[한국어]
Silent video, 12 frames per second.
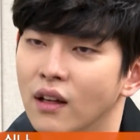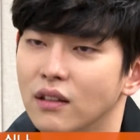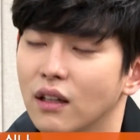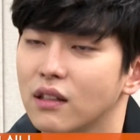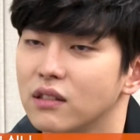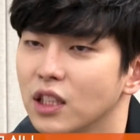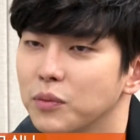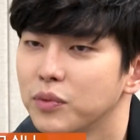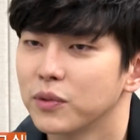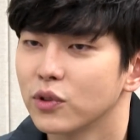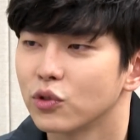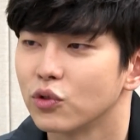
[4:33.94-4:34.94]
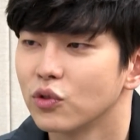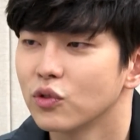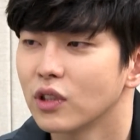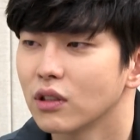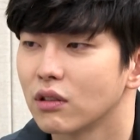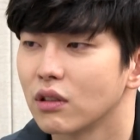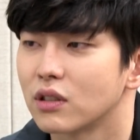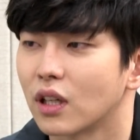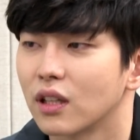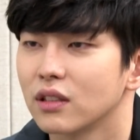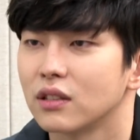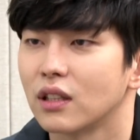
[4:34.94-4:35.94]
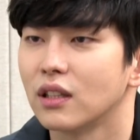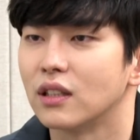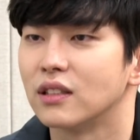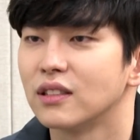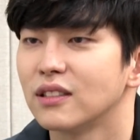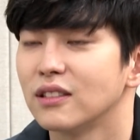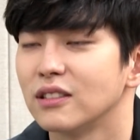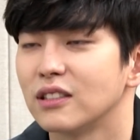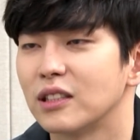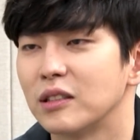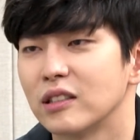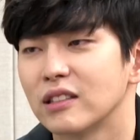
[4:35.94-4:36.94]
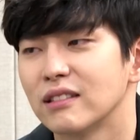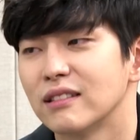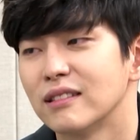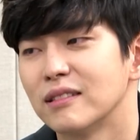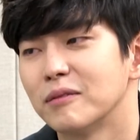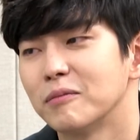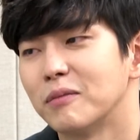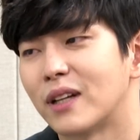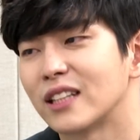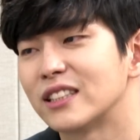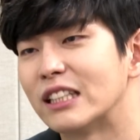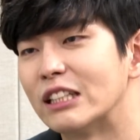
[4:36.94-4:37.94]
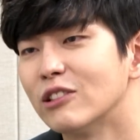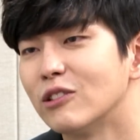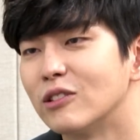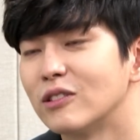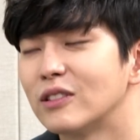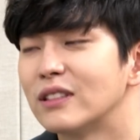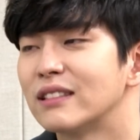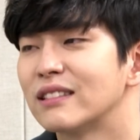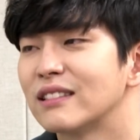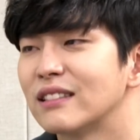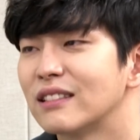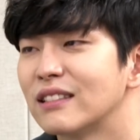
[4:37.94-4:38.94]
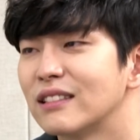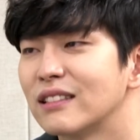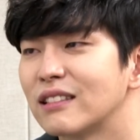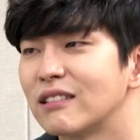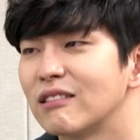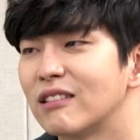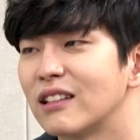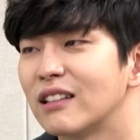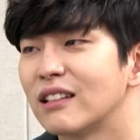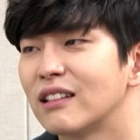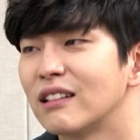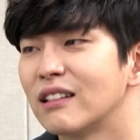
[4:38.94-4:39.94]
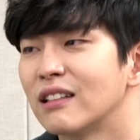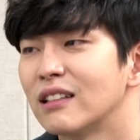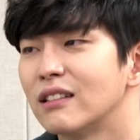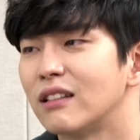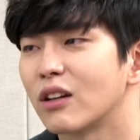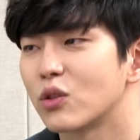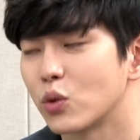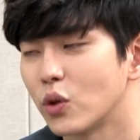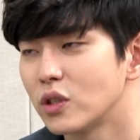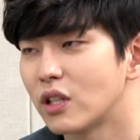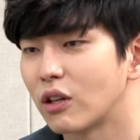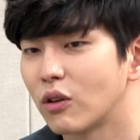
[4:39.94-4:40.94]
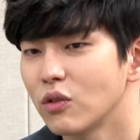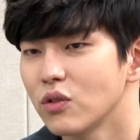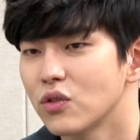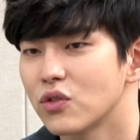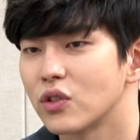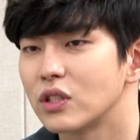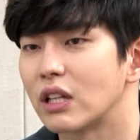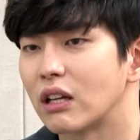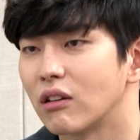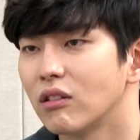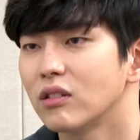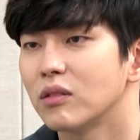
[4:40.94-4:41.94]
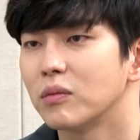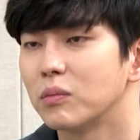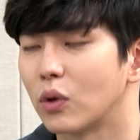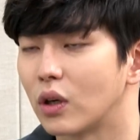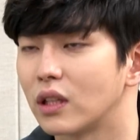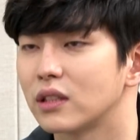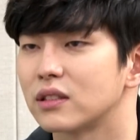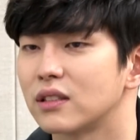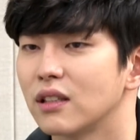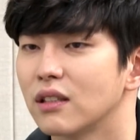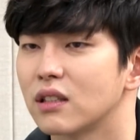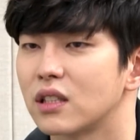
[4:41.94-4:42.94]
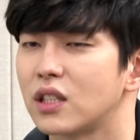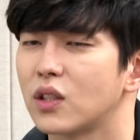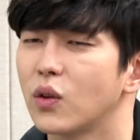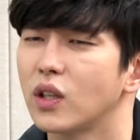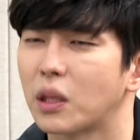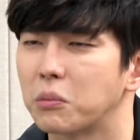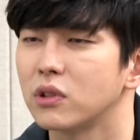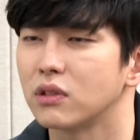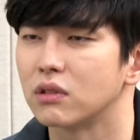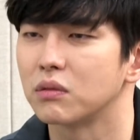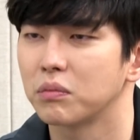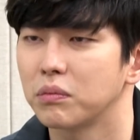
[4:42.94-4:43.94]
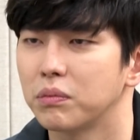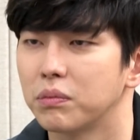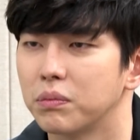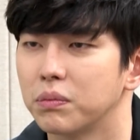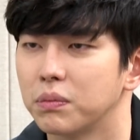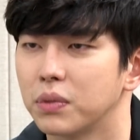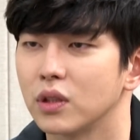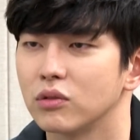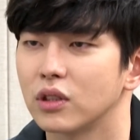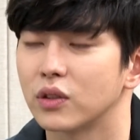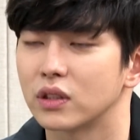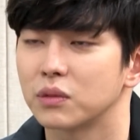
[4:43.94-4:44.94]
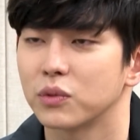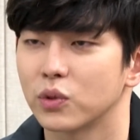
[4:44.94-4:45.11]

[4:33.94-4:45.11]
때야그 작품에서 윤윤상 되게 잘하더라 이렇게 말하잖아요. 그렇게 내가 조연이 됐건 주연이 됐건 뭔가 했을 때 기억에 남는 배우가 됐으면